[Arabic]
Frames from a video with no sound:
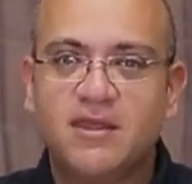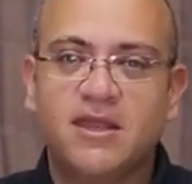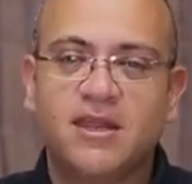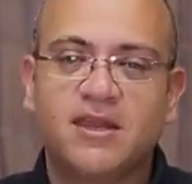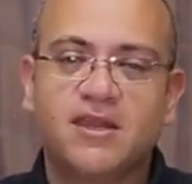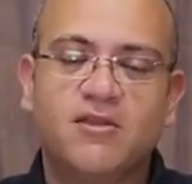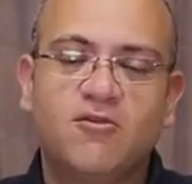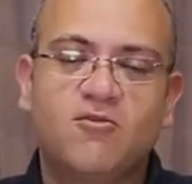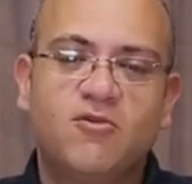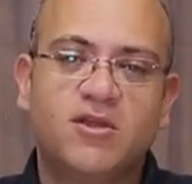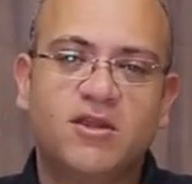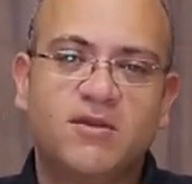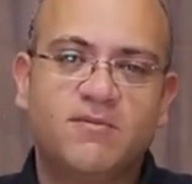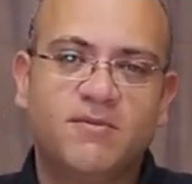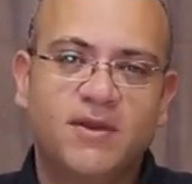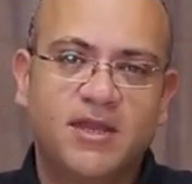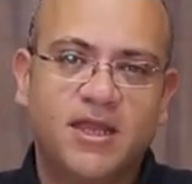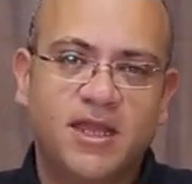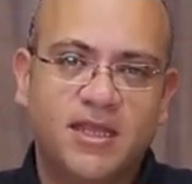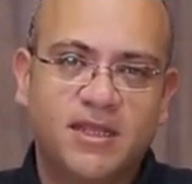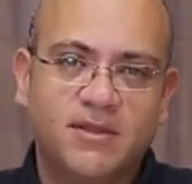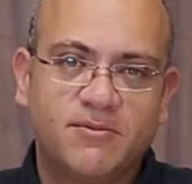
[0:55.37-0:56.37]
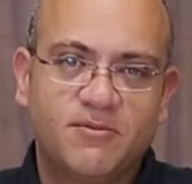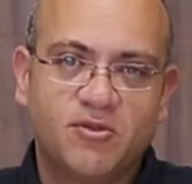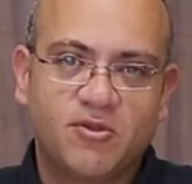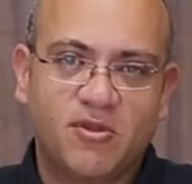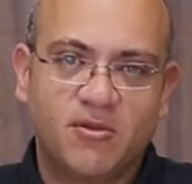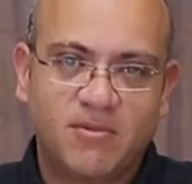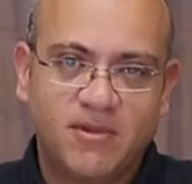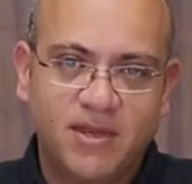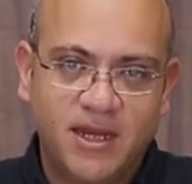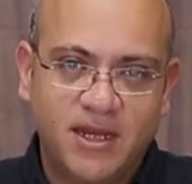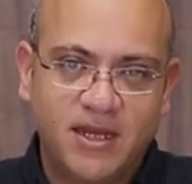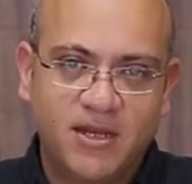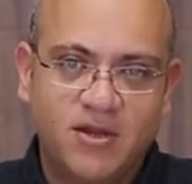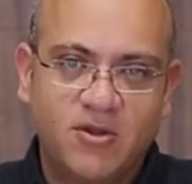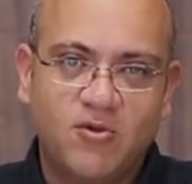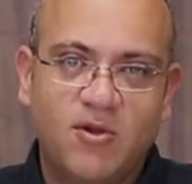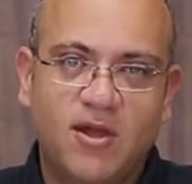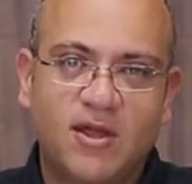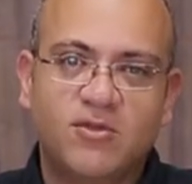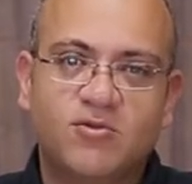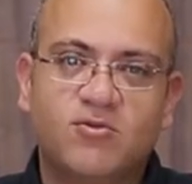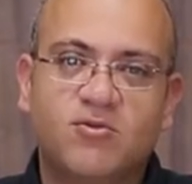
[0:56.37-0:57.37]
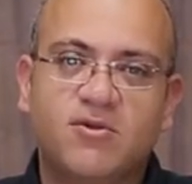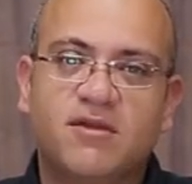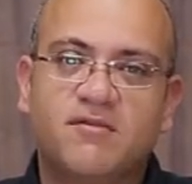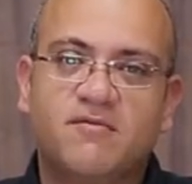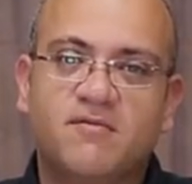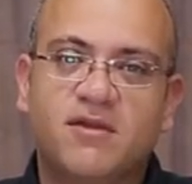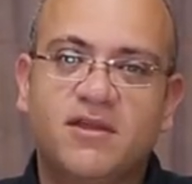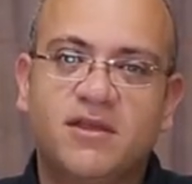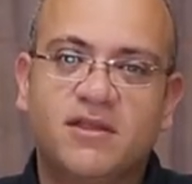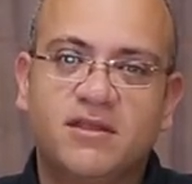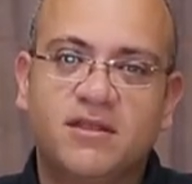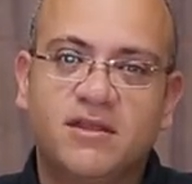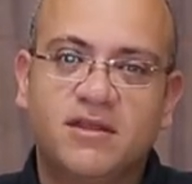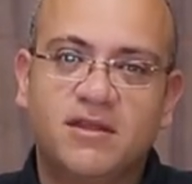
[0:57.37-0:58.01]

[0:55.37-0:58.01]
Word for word: ان هو البني ادم الطبيعي اللي هو عنده كفاءه